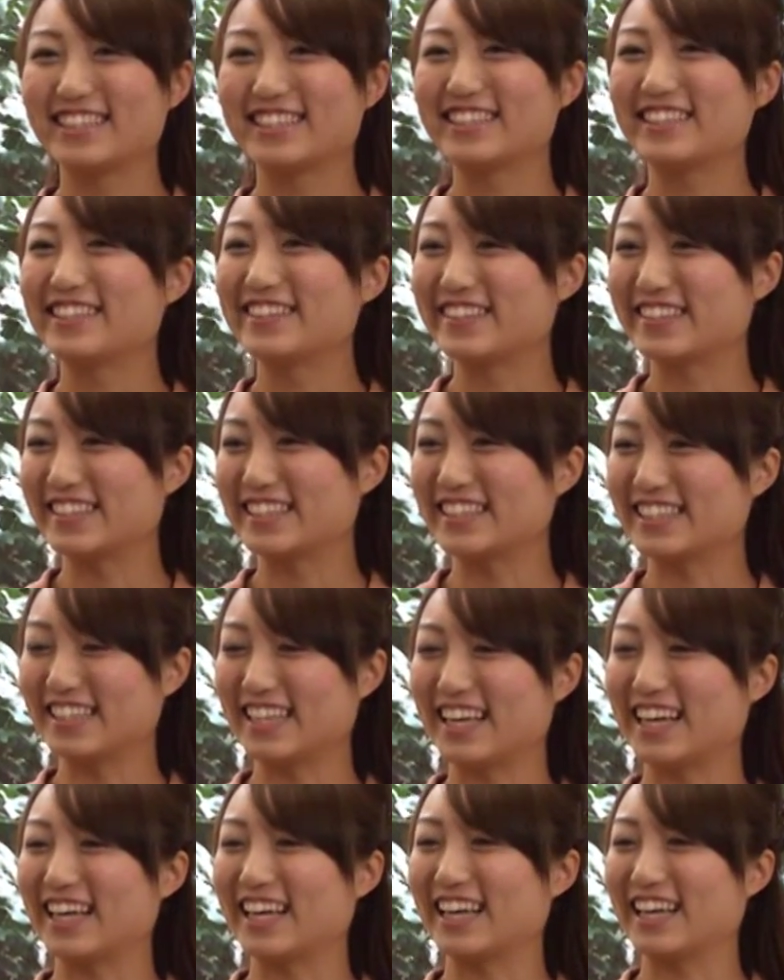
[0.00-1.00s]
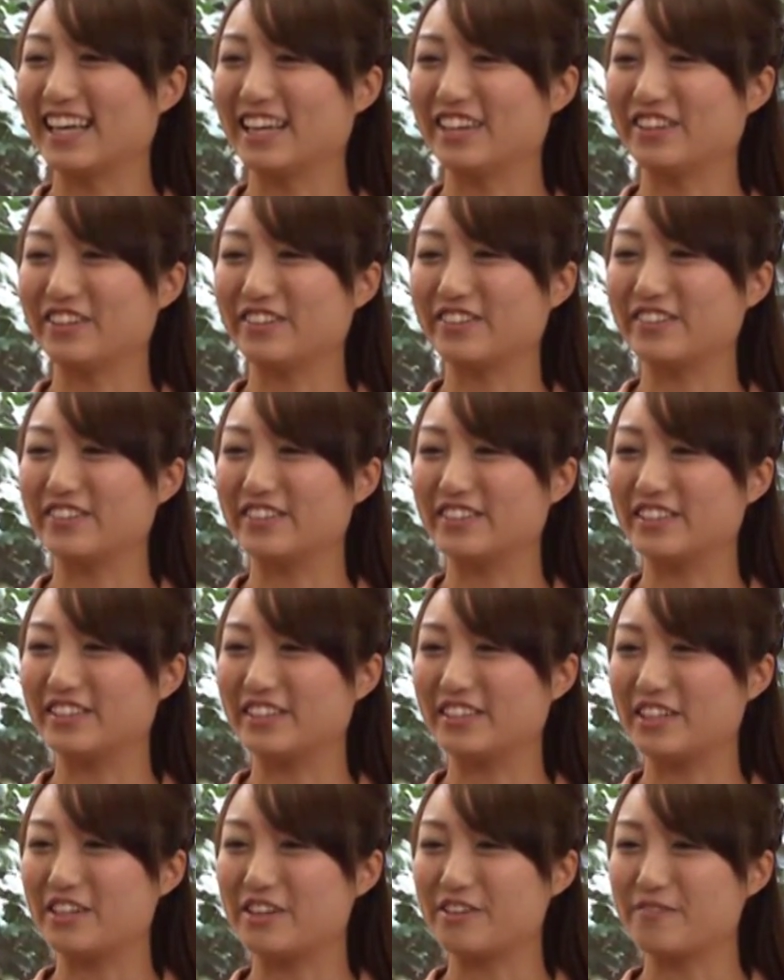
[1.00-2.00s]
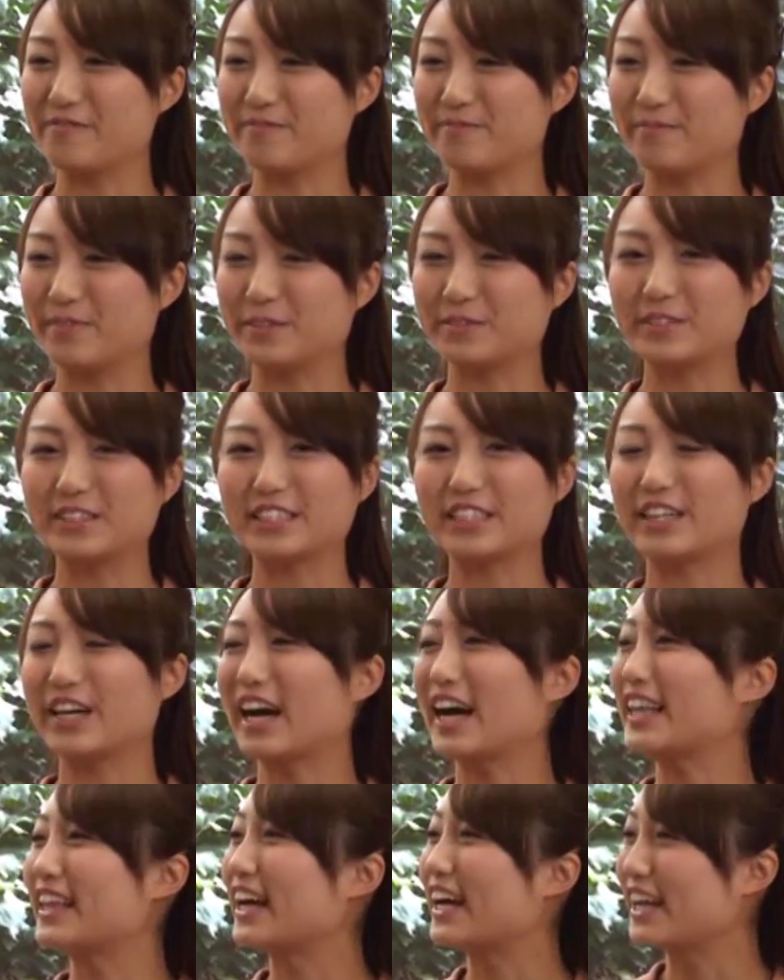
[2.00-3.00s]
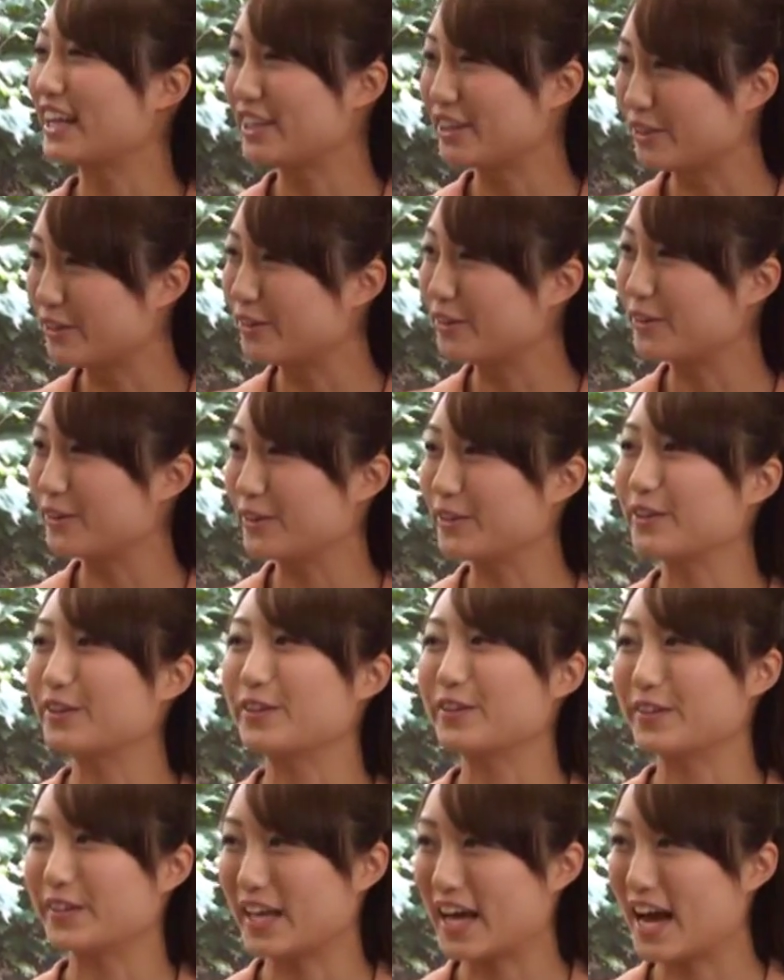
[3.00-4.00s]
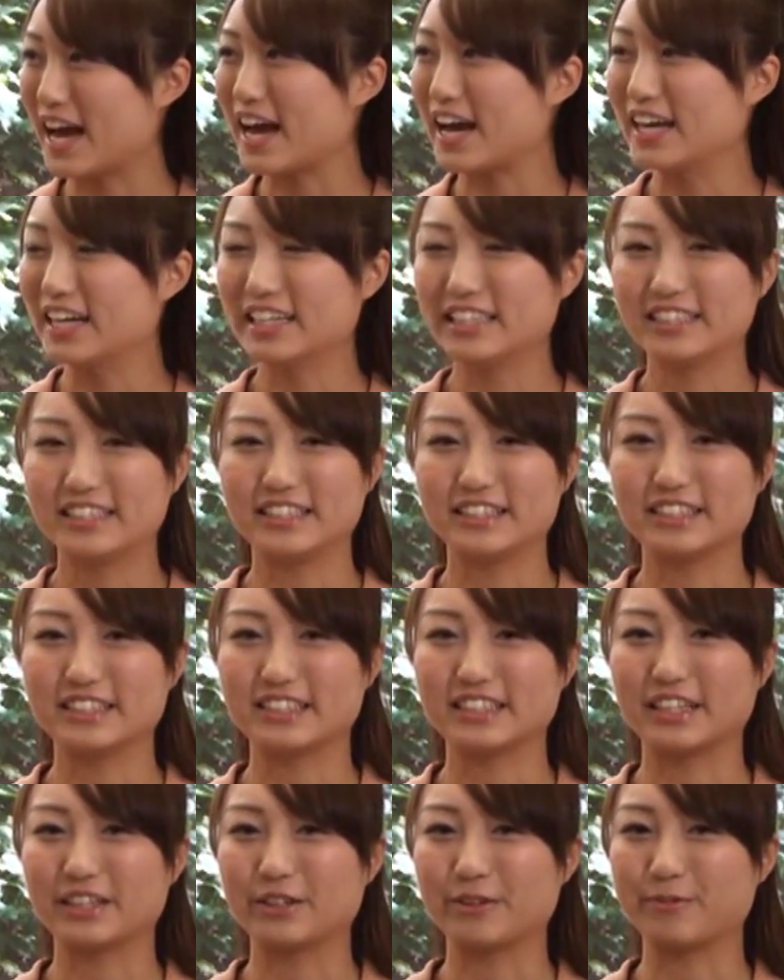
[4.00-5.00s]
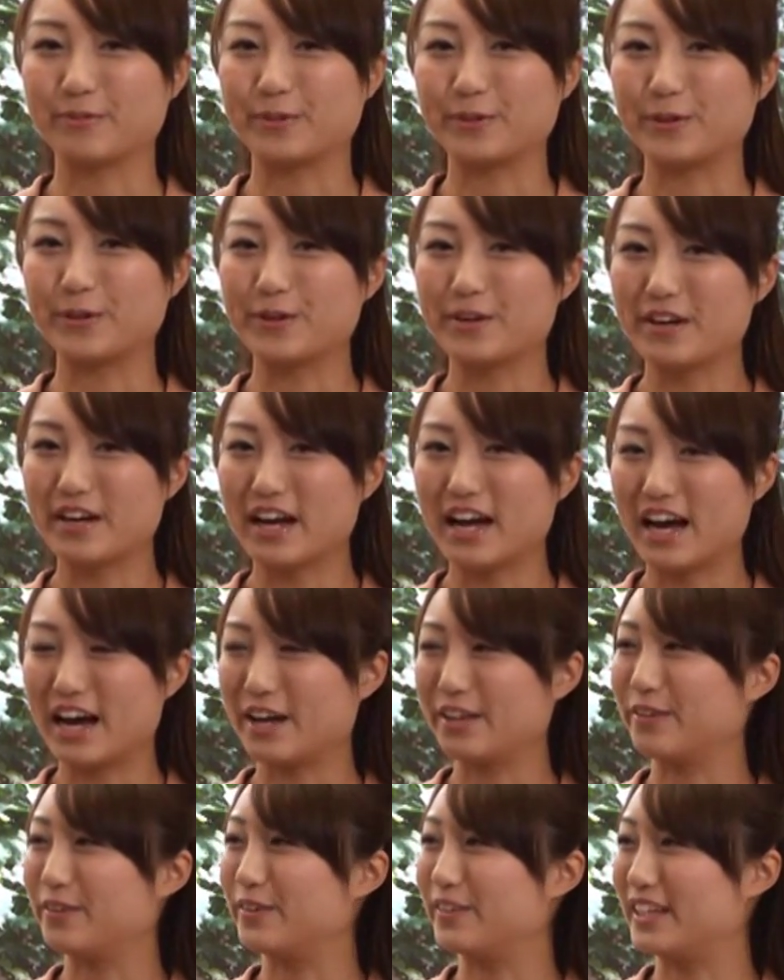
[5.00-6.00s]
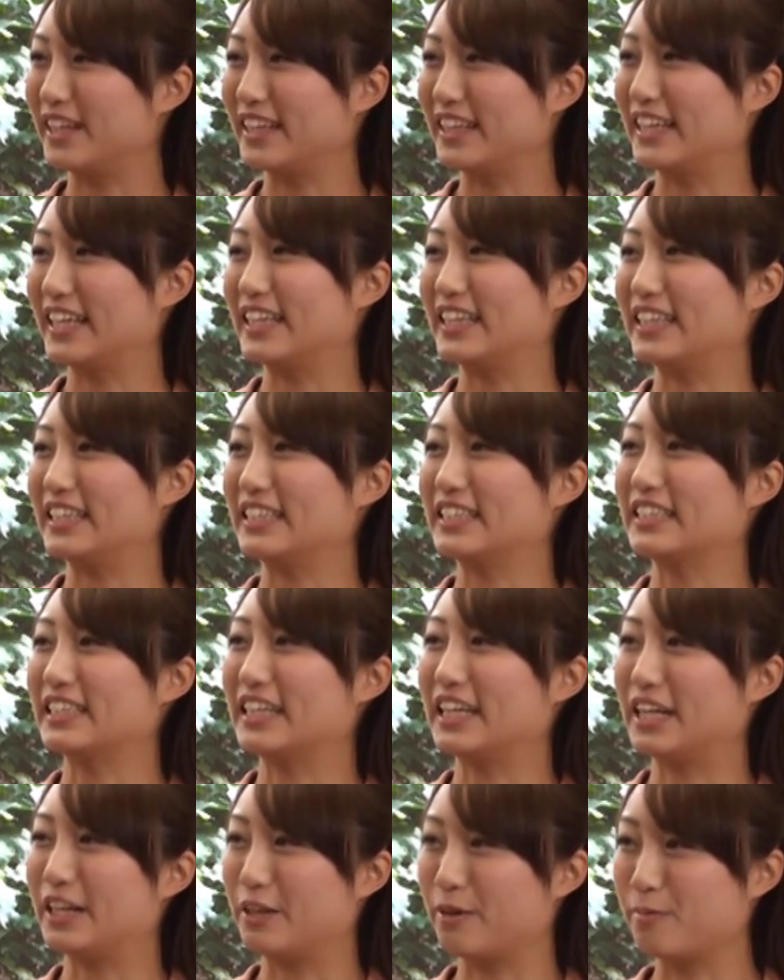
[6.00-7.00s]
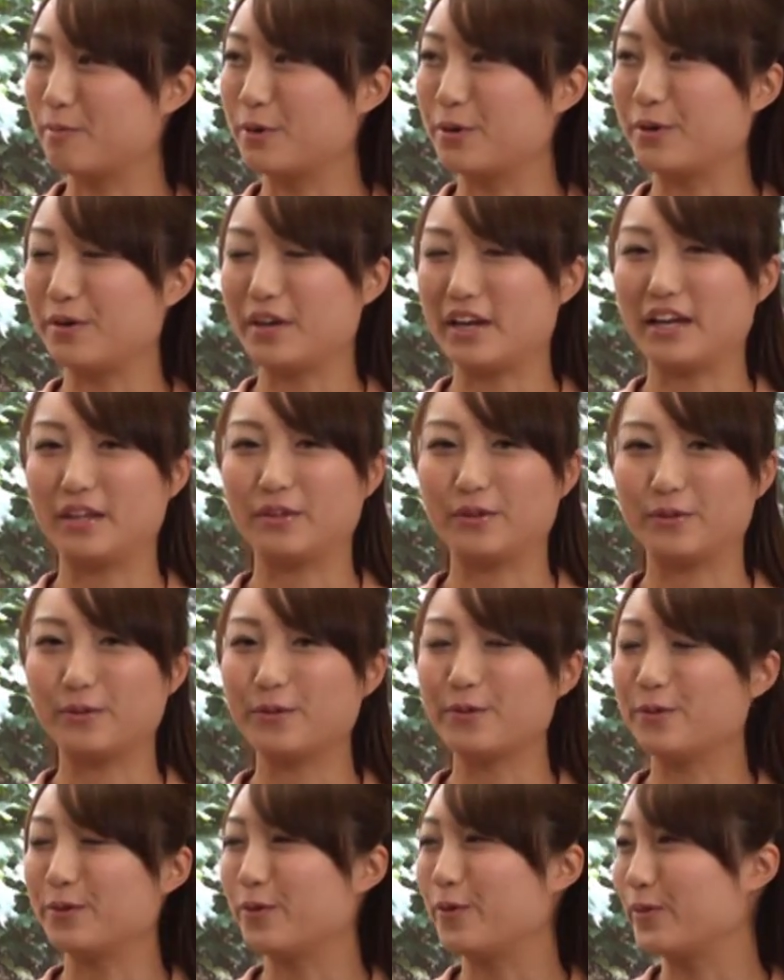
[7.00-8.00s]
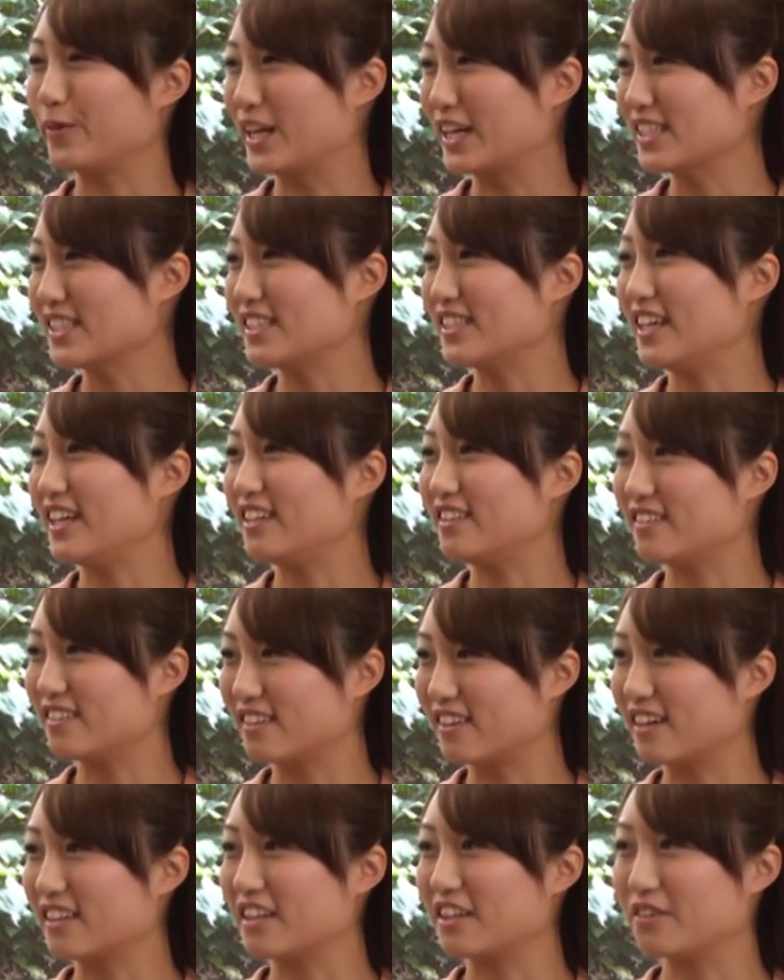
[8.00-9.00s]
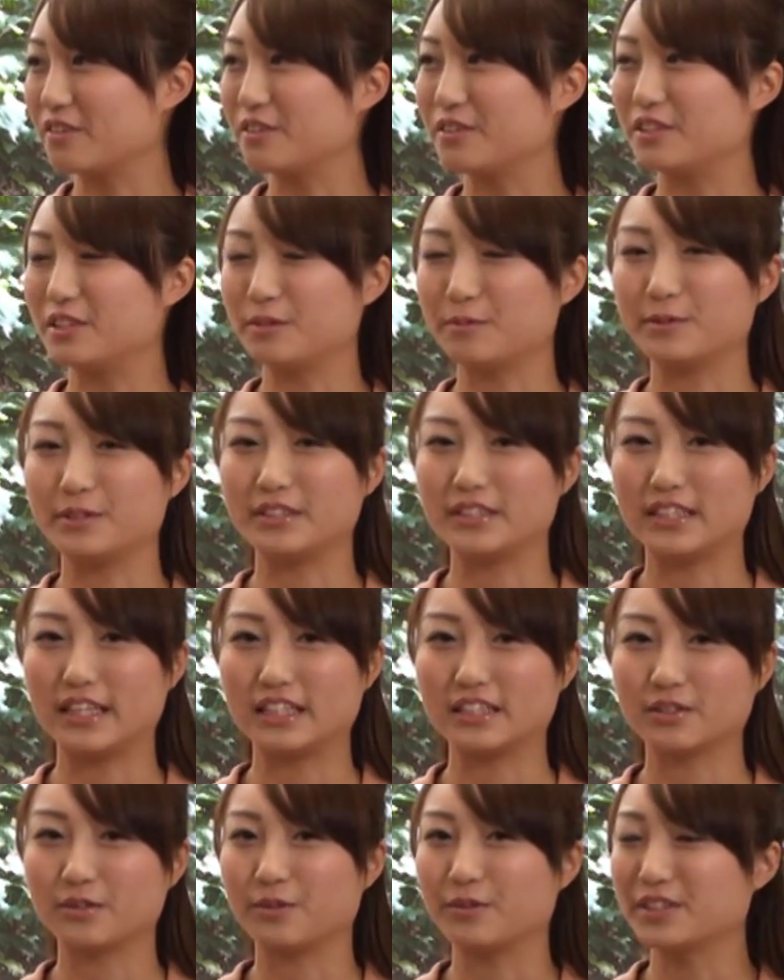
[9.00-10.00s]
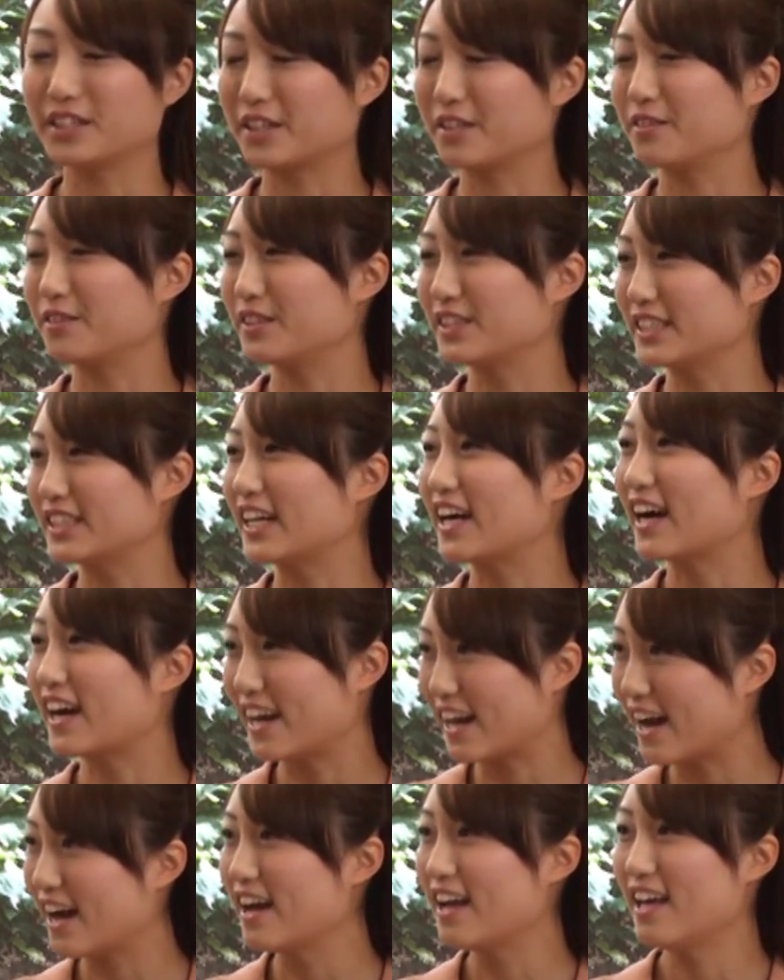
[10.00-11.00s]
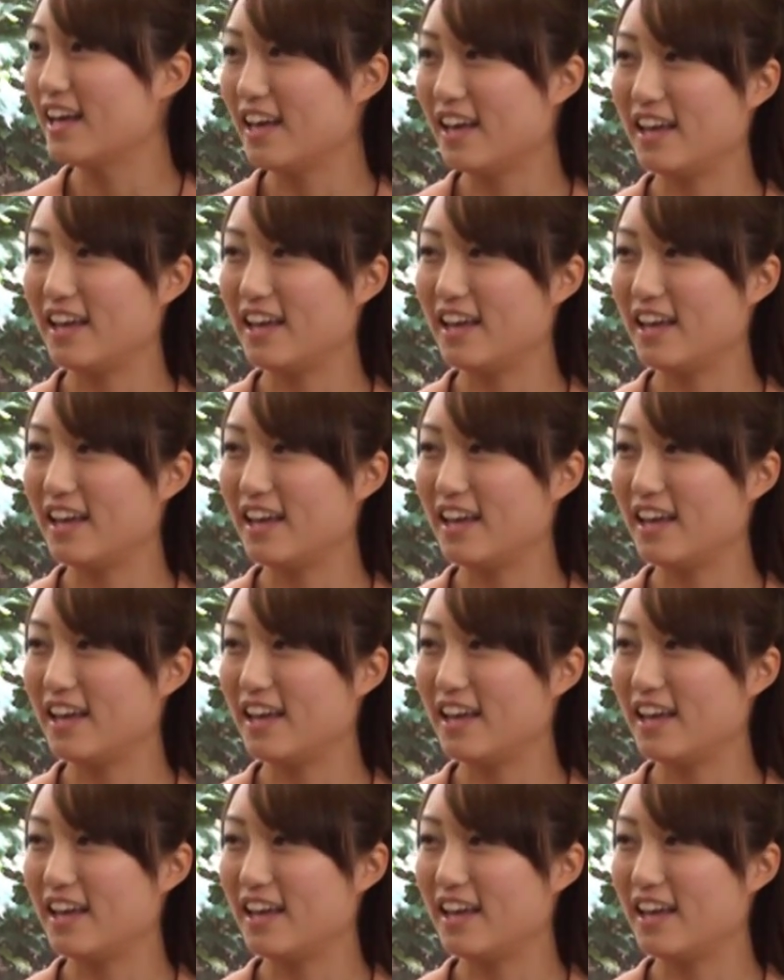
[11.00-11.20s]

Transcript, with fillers: そうですね、えっとまあ、もちろん課題の量や質などもハードだったんですけれども、えっと、どうこなしていくかなどを自分で試行錯誤しながら、